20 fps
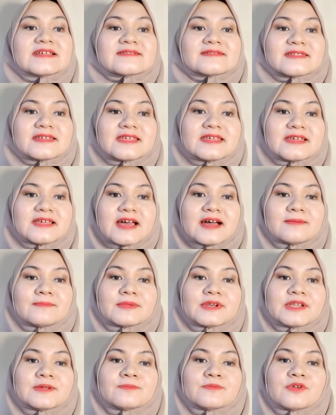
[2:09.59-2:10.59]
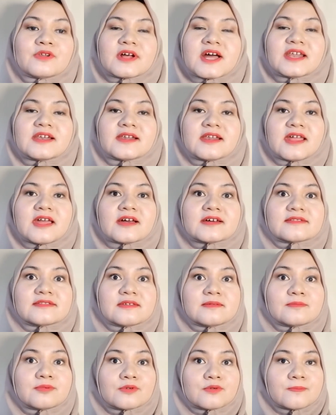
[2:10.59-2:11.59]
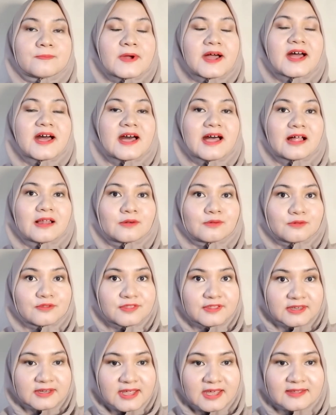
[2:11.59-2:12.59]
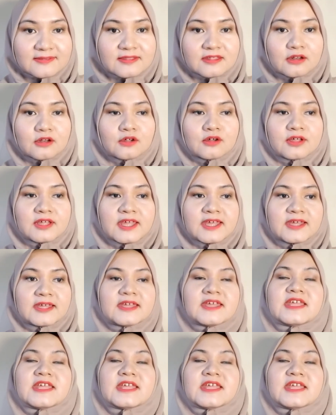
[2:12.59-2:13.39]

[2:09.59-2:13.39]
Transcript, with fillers: sehingga menimbulkan reaksi berupa halusinasi loh geng.